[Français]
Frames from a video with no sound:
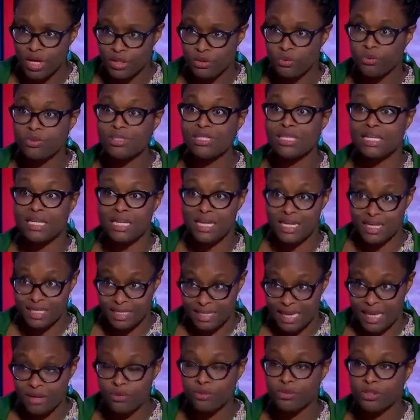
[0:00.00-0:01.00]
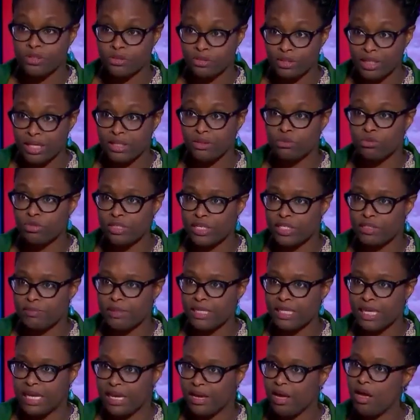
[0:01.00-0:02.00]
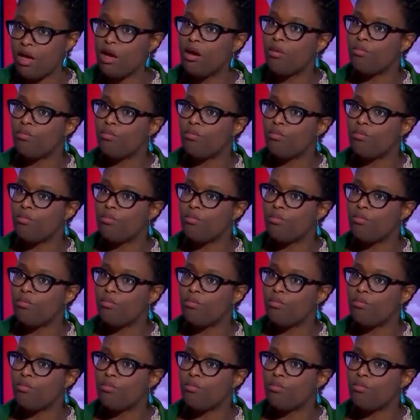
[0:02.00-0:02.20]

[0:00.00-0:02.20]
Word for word: Donc c'est ça qu'on est en train de nous expliquer.